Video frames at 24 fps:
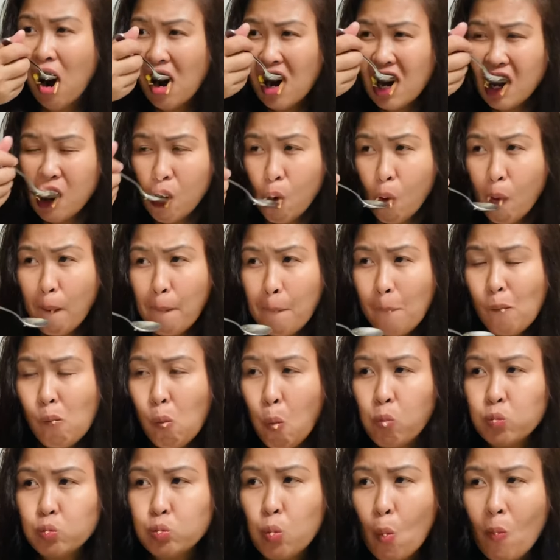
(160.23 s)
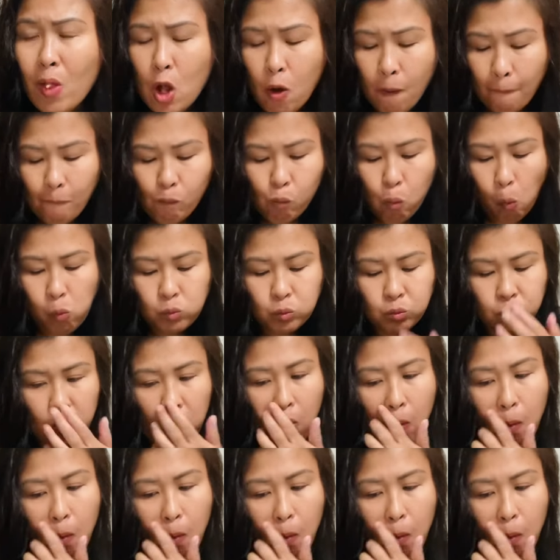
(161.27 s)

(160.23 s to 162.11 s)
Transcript: na rice cooker po ang ginamit